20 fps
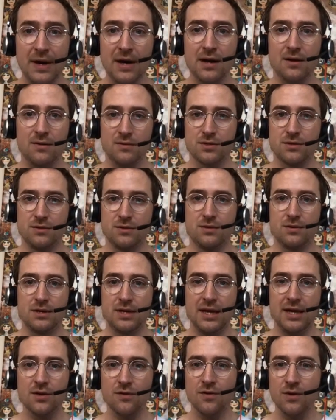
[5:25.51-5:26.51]
pas quand
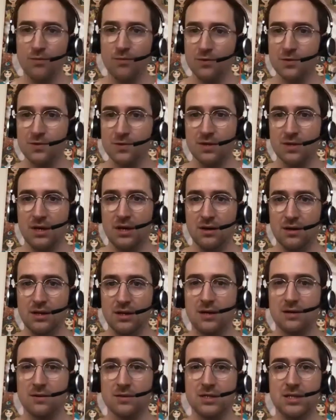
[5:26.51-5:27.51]
80%
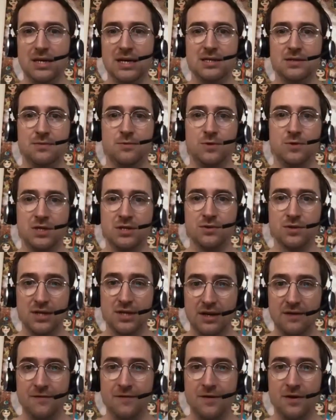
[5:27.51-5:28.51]
des, candidates me disent au
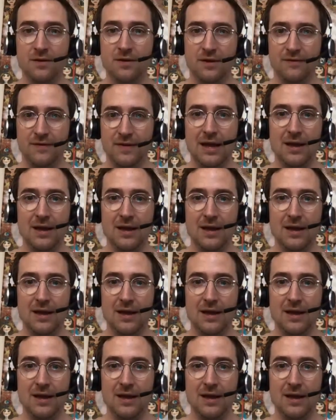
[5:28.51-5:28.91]
téléphone,